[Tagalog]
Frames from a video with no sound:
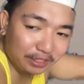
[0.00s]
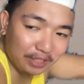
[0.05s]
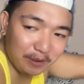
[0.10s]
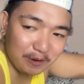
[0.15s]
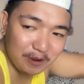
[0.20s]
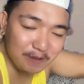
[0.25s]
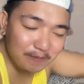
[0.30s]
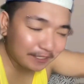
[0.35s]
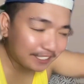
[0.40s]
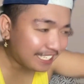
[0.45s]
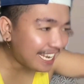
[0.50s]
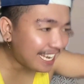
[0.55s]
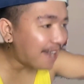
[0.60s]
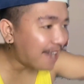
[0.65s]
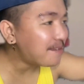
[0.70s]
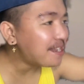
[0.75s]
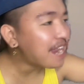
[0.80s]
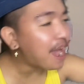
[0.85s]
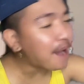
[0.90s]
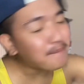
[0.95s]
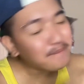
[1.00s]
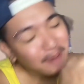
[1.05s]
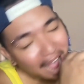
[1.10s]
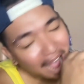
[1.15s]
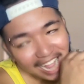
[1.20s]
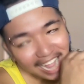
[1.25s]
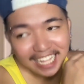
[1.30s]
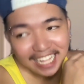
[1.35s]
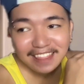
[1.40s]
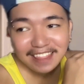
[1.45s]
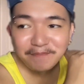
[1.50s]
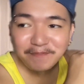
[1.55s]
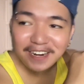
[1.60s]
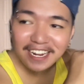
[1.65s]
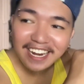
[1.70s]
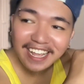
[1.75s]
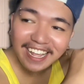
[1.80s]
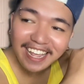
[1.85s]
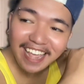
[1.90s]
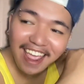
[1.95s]
di mo naman sinabi, napakaganda pala
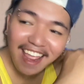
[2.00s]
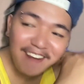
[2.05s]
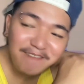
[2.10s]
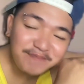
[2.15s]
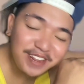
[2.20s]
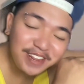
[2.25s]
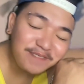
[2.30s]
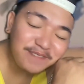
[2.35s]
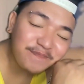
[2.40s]
ng girlfriend